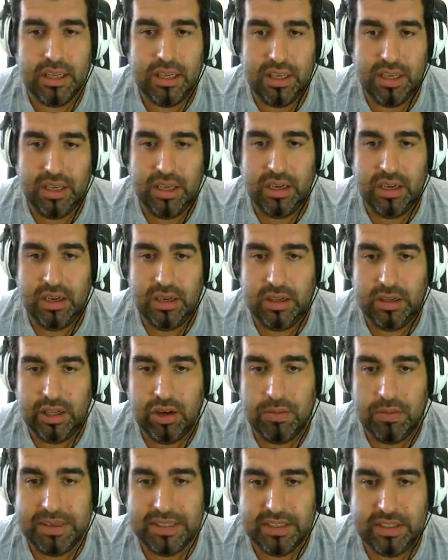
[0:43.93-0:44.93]
Eh,
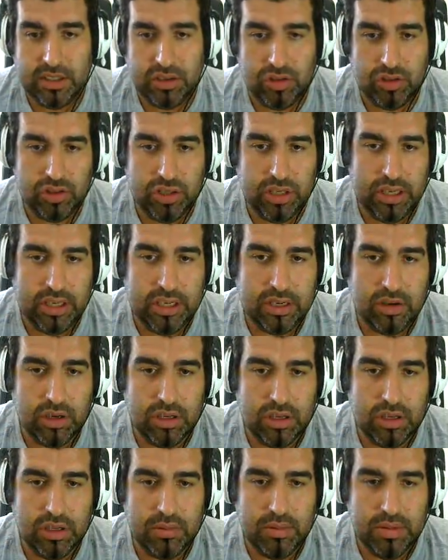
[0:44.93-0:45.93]
tengo bastantes toxinas,
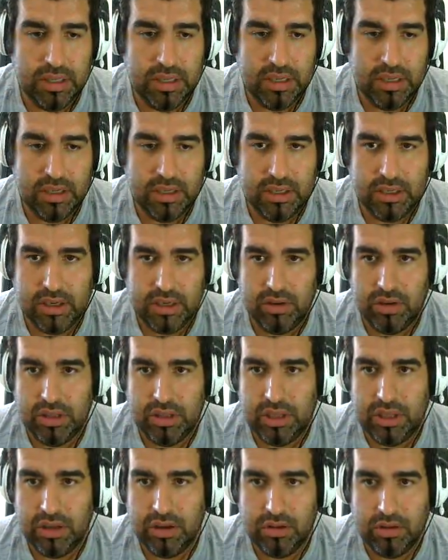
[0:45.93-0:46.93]
concretamente creo que
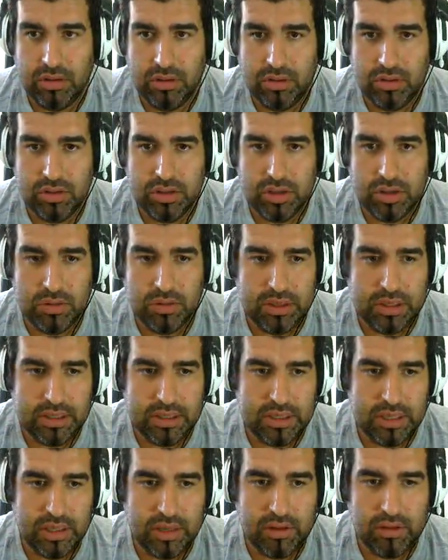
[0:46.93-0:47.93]
tengo, no sé cuántas
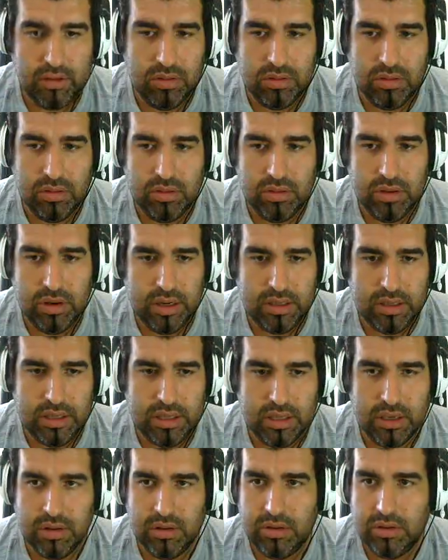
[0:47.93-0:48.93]
tengo. Ahí las
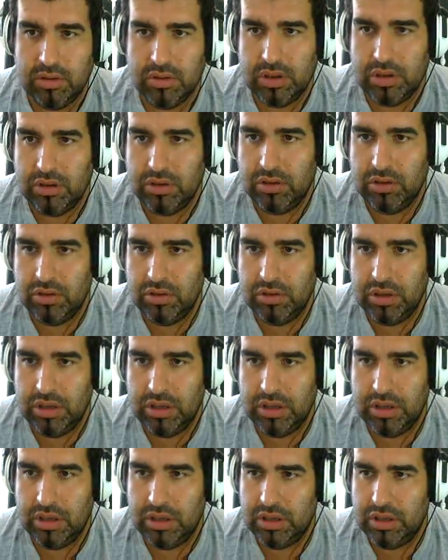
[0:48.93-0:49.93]
tengo. Tengo,
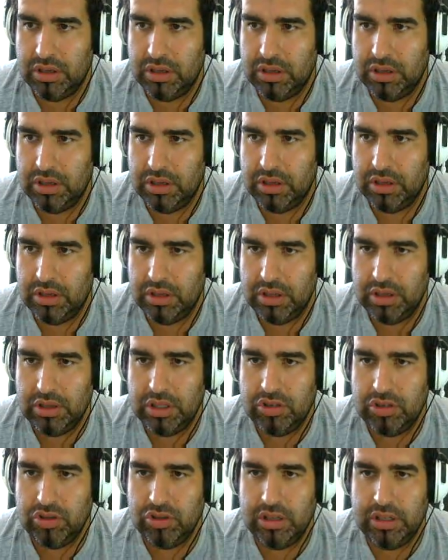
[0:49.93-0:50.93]
eh,
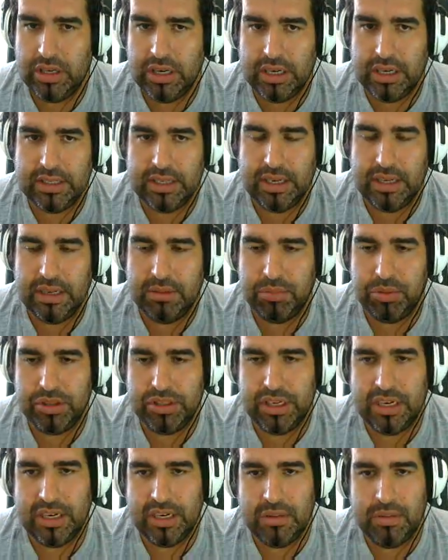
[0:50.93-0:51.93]
de hecho tendría que estar
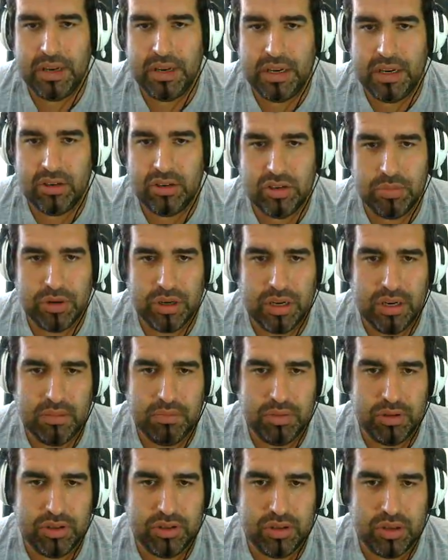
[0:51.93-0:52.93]
puesta la nevera, no sé por qué las he
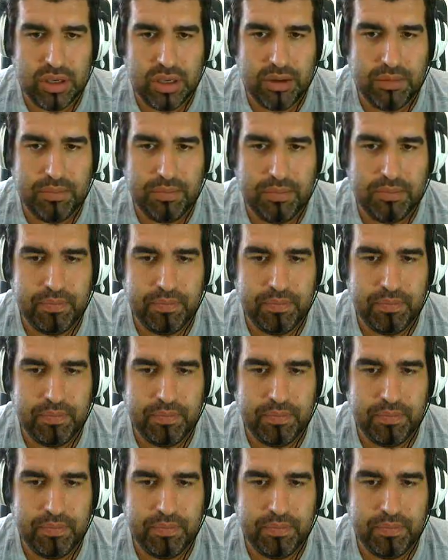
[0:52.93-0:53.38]
puesto aquí.